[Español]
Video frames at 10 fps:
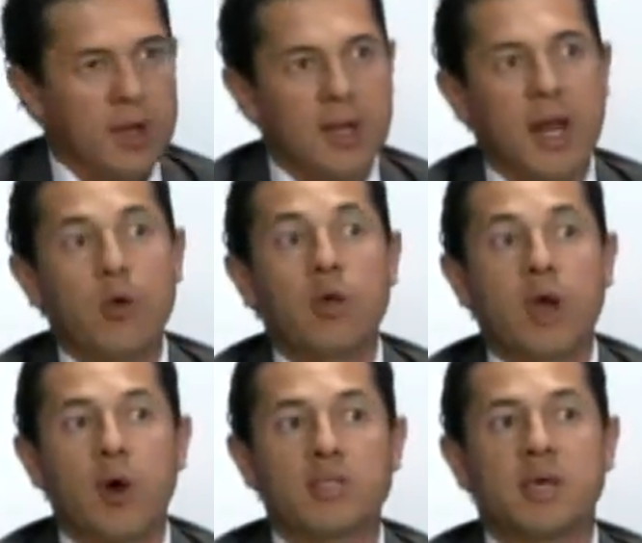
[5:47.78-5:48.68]
Claro que
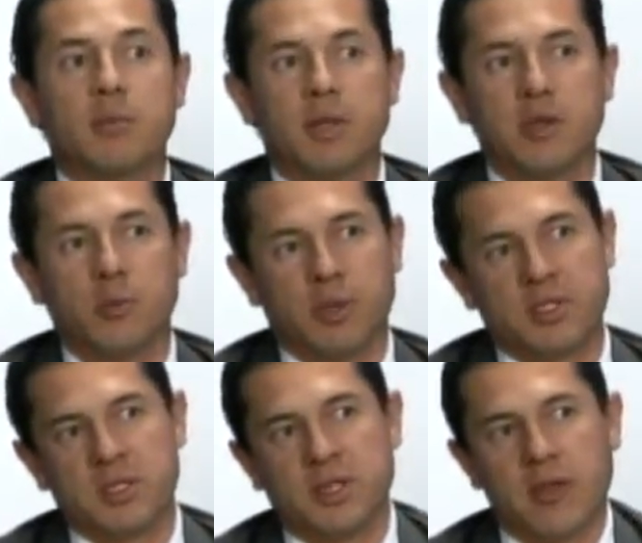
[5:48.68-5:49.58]
ahora se han venido
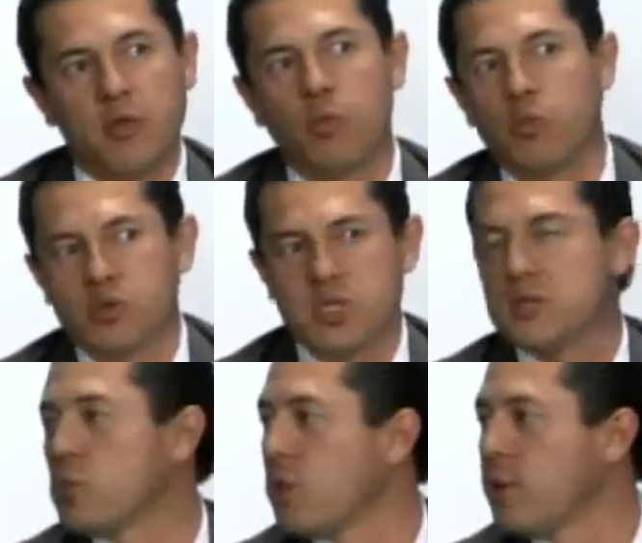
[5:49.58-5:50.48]
presentando muchas
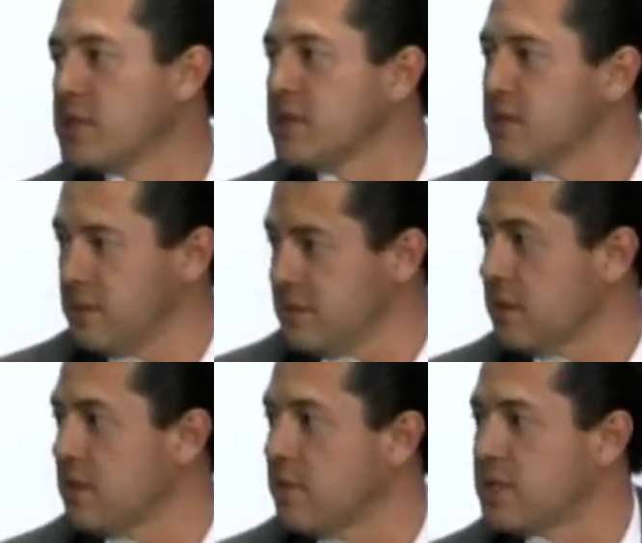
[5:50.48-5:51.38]
nuevas
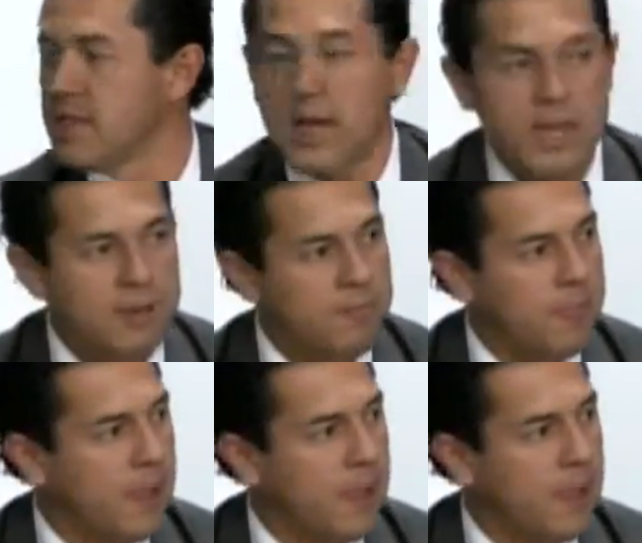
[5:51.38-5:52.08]
iniciativas de ley